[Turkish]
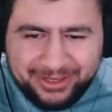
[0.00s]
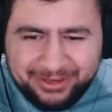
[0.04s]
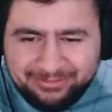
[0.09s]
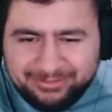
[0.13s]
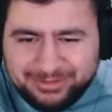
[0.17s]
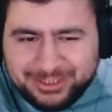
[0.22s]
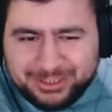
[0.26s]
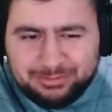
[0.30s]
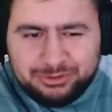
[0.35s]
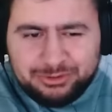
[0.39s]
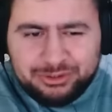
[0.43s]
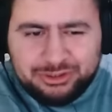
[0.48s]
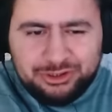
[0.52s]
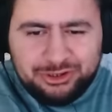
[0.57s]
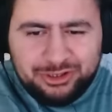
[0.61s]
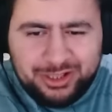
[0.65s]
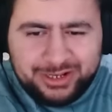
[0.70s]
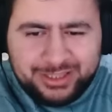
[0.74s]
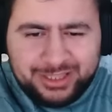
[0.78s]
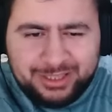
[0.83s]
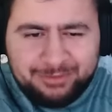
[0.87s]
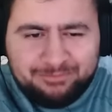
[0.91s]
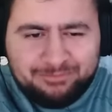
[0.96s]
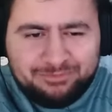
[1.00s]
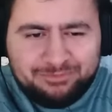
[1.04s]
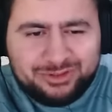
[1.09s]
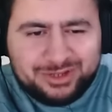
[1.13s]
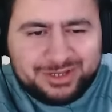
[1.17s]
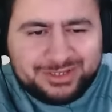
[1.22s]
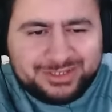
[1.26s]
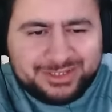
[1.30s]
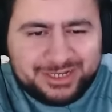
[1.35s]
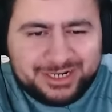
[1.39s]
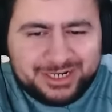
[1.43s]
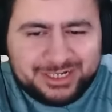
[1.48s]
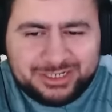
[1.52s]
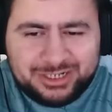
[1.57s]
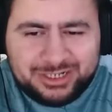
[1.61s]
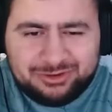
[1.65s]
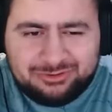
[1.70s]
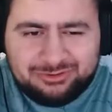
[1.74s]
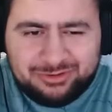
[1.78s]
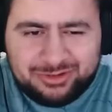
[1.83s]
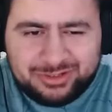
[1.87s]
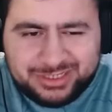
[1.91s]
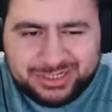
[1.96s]
bizim köylerde hep bu tarz araçlar
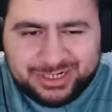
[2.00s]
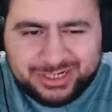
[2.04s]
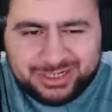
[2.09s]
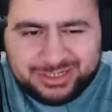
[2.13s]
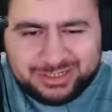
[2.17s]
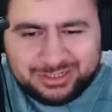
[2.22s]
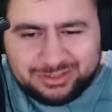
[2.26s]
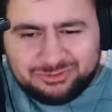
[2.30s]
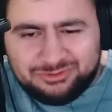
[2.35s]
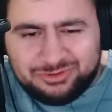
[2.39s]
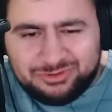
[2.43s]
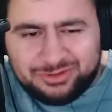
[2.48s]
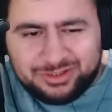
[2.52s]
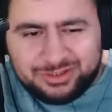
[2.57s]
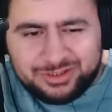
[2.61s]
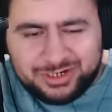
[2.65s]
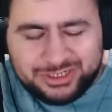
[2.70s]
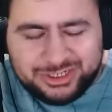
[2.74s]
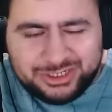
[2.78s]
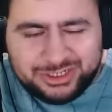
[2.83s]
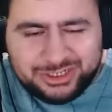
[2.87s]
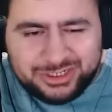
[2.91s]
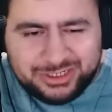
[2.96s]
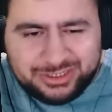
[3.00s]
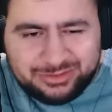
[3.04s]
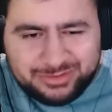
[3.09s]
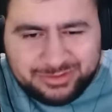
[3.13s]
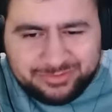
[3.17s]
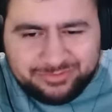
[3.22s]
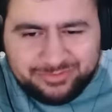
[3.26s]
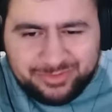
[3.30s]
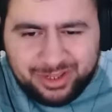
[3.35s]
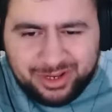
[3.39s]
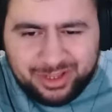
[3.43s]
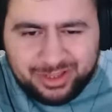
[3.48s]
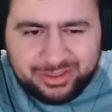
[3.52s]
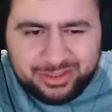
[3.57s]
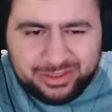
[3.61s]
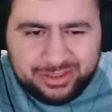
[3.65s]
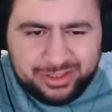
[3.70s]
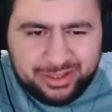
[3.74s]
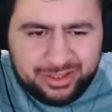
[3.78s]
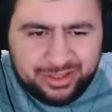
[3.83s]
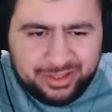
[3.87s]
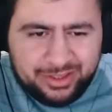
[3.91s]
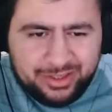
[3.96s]
kullanır. Transit kullanılır açıkçası bizim
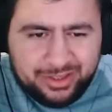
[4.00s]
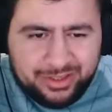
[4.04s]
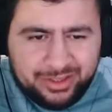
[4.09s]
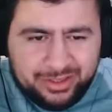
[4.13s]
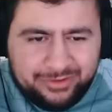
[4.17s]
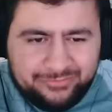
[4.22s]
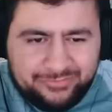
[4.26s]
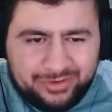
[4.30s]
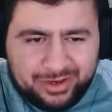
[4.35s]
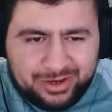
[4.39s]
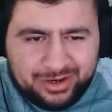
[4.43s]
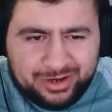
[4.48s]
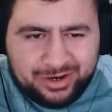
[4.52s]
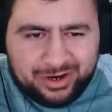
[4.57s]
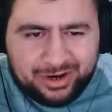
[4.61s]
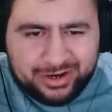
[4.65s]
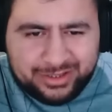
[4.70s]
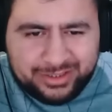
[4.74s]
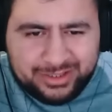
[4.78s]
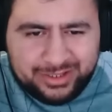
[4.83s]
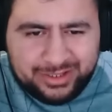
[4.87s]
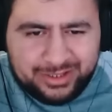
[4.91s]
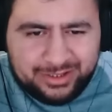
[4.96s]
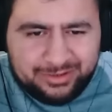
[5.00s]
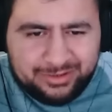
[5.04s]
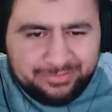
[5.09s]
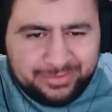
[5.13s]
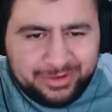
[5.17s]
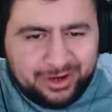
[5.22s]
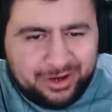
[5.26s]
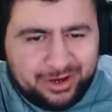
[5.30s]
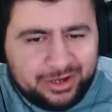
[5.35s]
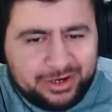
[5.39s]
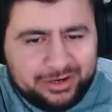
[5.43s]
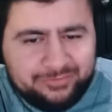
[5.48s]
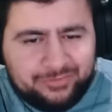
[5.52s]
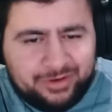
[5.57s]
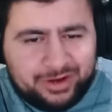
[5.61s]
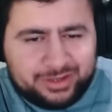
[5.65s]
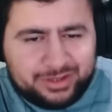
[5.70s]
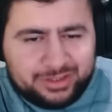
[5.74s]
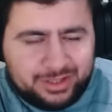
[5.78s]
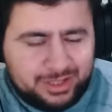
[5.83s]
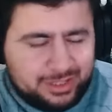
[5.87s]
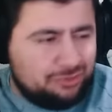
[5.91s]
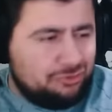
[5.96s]
Malatya'da. Ve karda bir anım
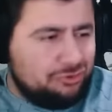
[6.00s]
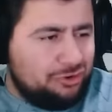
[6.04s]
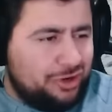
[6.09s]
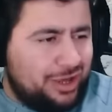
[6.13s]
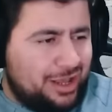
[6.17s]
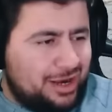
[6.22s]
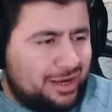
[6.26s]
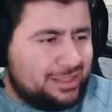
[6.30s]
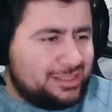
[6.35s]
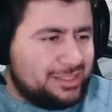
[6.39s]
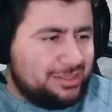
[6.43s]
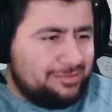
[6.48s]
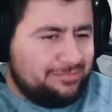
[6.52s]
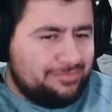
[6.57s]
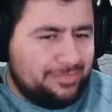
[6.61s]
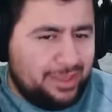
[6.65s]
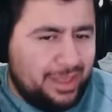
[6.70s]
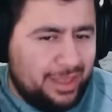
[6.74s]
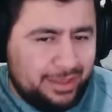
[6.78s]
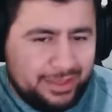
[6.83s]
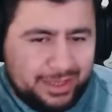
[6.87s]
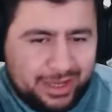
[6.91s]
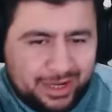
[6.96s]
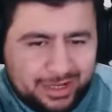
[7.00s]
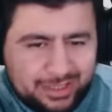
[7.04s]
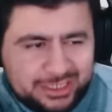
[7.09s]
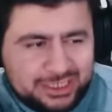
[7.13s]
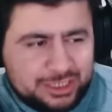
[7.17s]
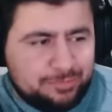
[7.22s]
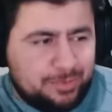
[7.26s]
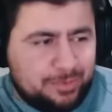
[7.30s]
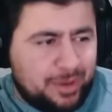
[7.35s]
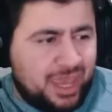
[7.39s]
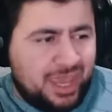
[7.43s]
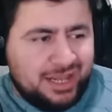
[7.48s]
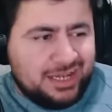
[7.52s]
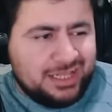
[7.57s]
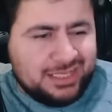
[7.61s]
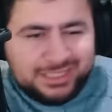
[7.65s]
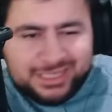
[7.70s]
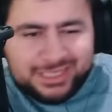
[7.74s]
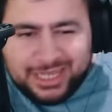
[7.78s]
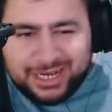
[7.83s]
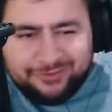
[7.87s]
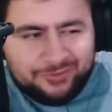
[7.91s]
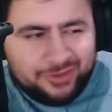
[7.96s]
vardı. Hadi onu anlatayım. Yaklaşık bir 50
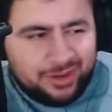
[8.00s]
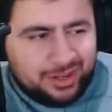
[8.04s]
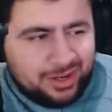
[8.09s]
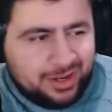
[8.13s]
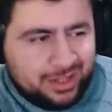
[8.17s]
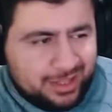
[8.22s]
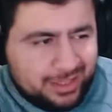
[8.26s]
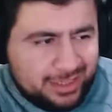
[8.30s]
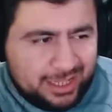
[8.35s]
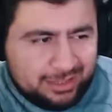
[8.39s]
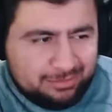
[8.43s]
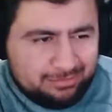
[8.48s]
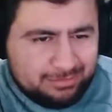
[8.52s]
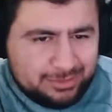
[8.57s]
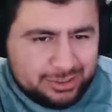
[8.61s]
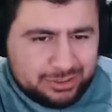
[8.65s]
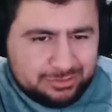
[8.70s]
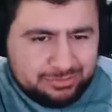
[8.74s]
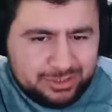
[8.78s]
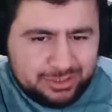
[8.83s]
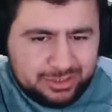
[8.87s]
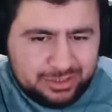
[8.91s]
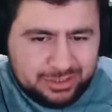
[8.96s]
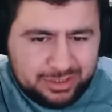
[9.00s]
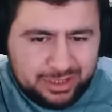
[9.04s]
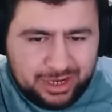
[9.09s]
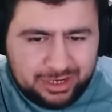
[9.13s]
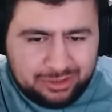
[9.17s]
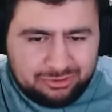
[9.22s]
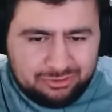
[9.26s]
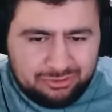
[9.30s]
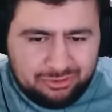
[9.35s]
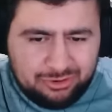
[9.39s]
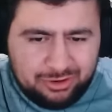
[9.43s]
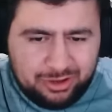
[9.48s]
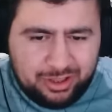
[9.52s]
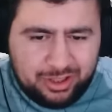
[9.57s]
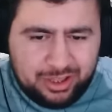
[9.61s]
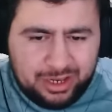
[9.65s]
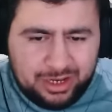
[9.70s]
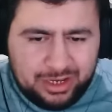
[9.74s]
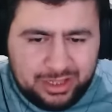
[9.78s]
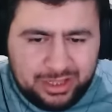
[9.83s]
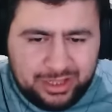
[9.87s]
kere falan anlatmışımdır. Her türlü 50'den